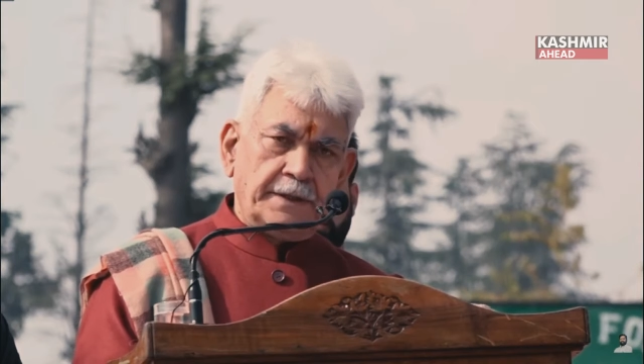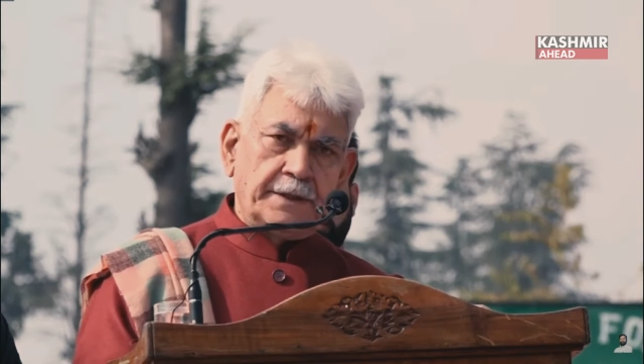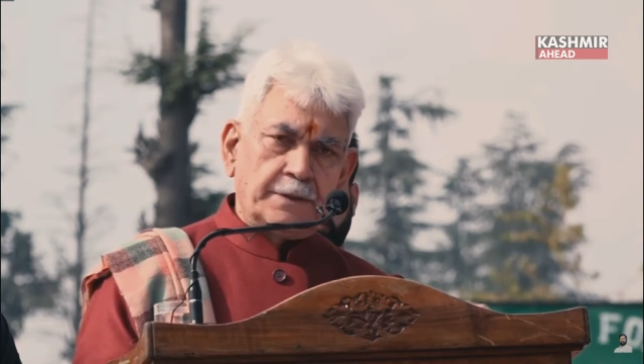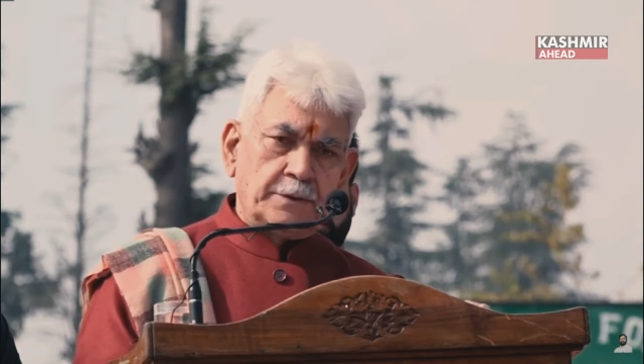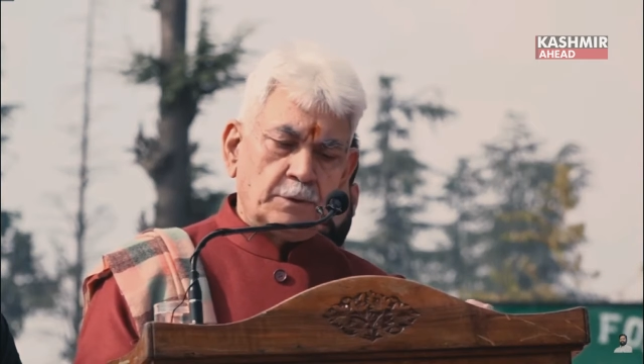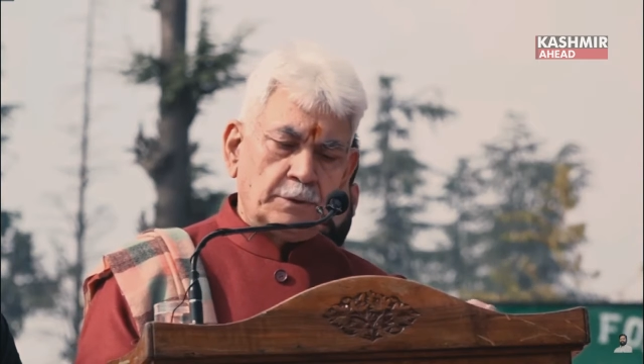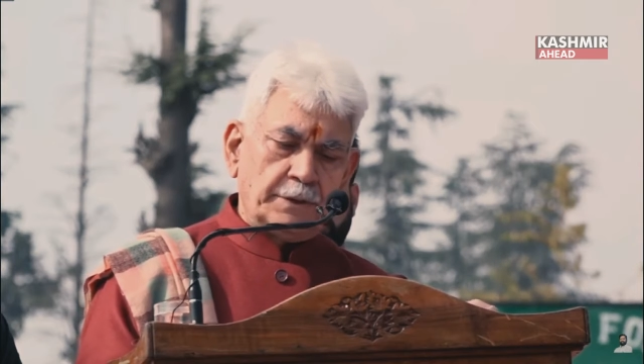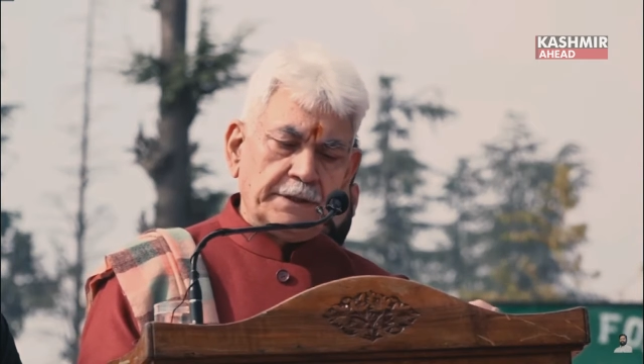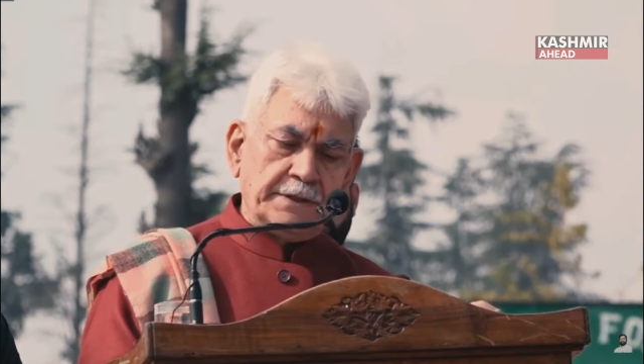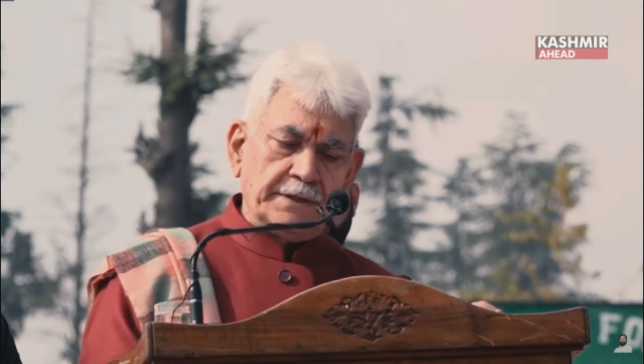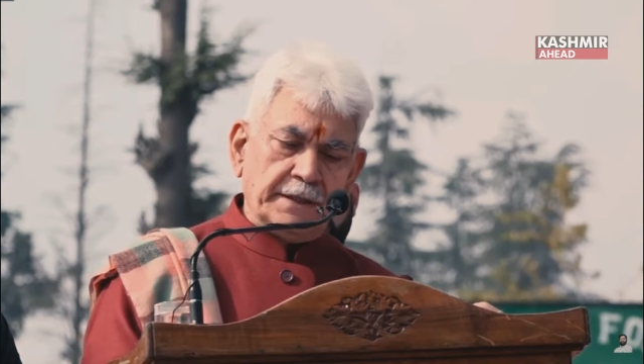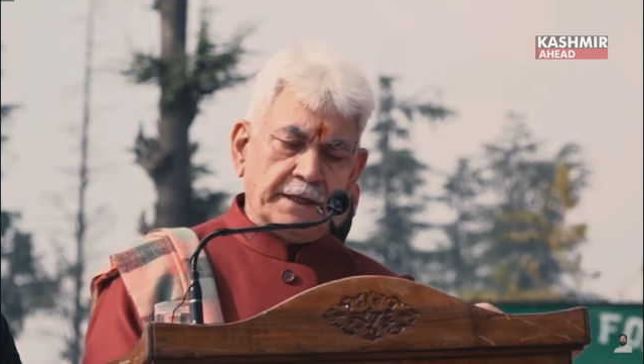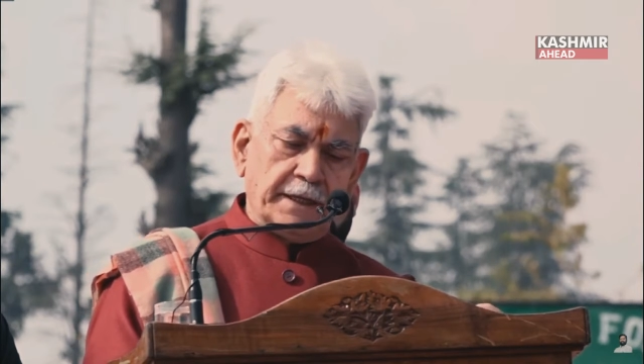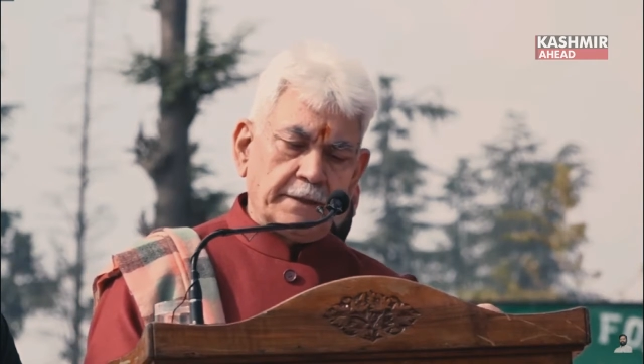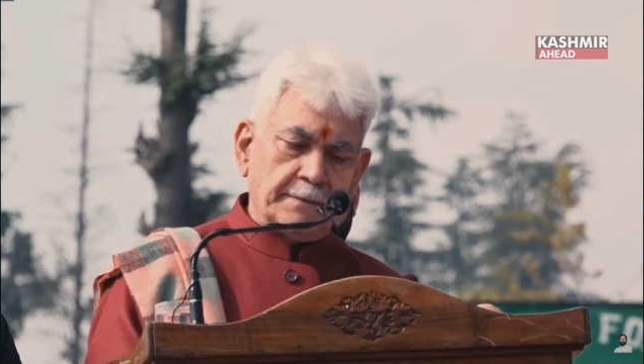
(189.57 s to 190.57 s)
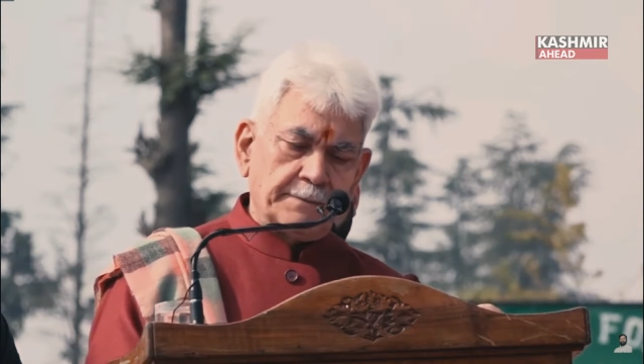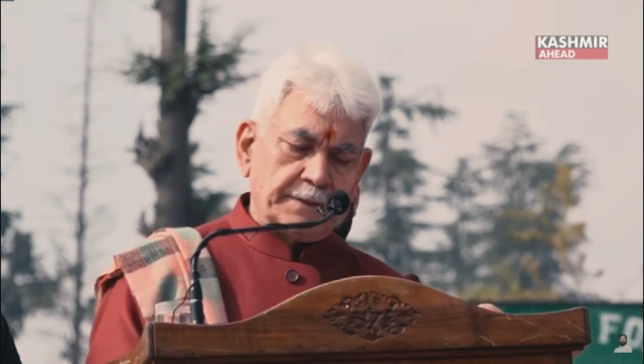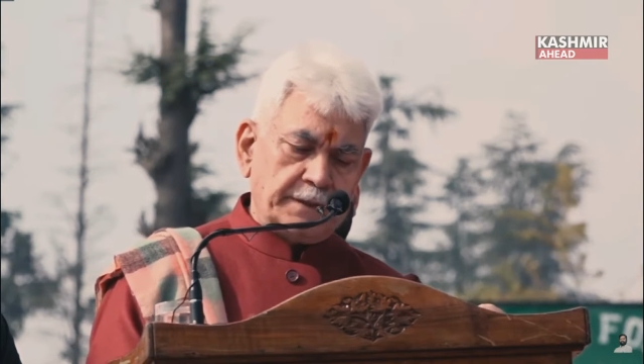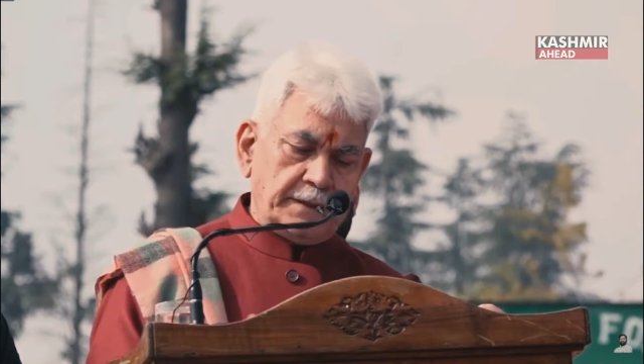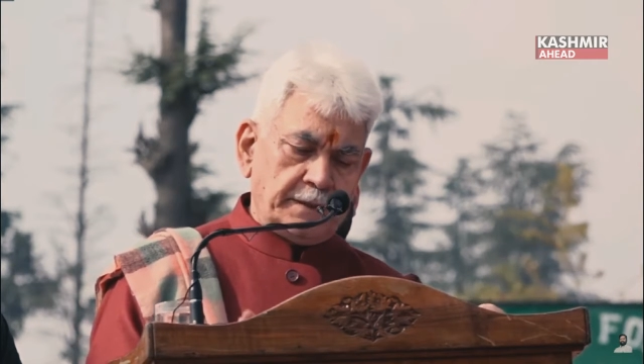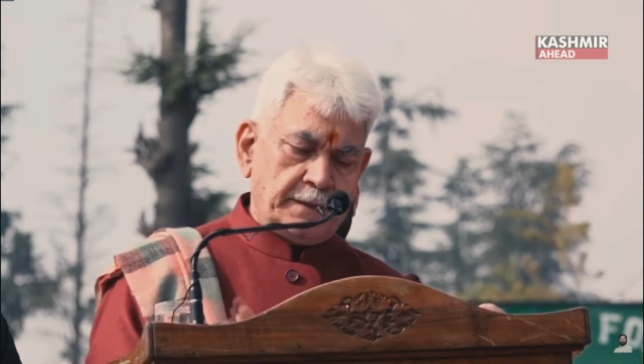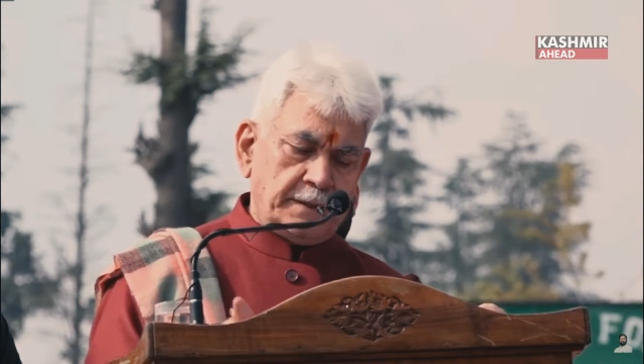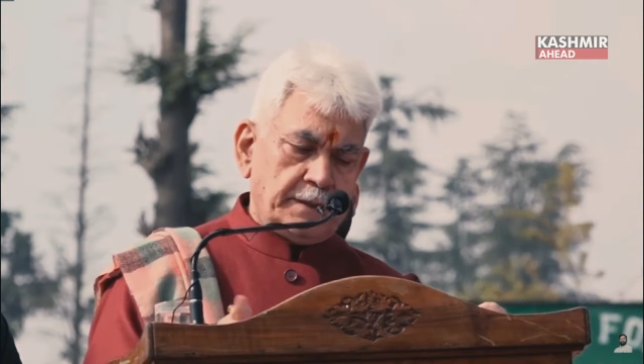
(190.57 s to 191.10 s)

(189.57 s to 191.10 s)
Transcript: एक छोटी सी नज्म से